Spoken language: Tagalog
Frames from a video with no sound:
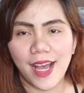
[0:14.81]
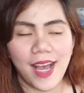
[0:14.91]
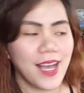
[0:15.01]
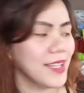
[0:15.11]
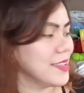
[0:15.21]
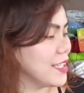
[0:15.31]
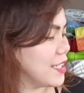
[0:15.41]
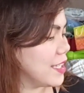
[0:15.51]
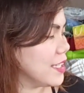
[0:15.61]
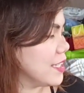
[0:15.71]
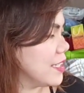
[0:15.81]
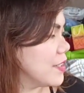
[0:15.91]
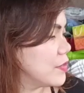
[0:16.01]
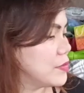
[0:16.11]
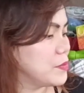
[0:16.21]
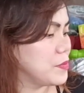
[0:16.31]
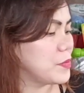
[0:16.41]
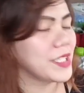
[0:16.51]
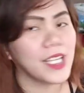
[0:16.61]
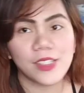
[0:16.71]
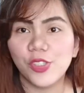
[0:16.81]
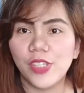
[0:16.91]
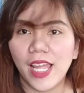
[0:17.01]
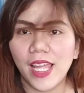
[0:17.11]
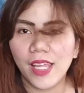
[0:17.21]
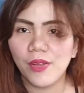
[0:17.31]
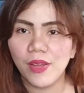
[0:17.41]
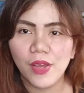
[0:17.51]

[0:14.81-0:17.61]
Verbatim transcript: ating product today.